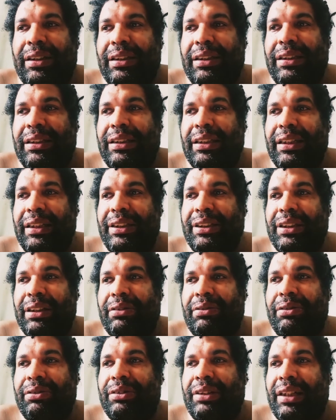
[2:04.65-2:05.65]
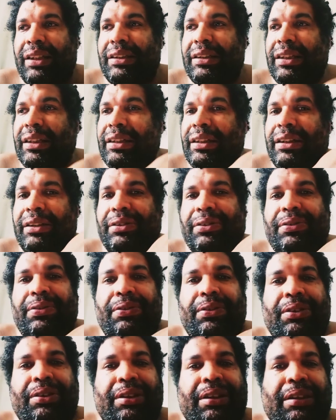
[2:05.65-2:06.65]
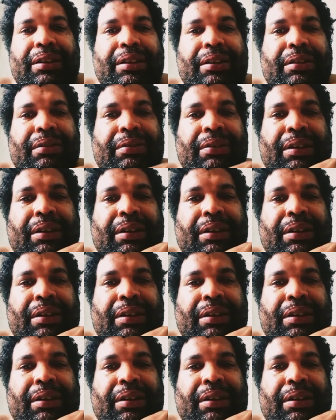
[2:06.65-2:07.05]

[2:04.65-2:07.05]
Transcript: Seja contracenando com outros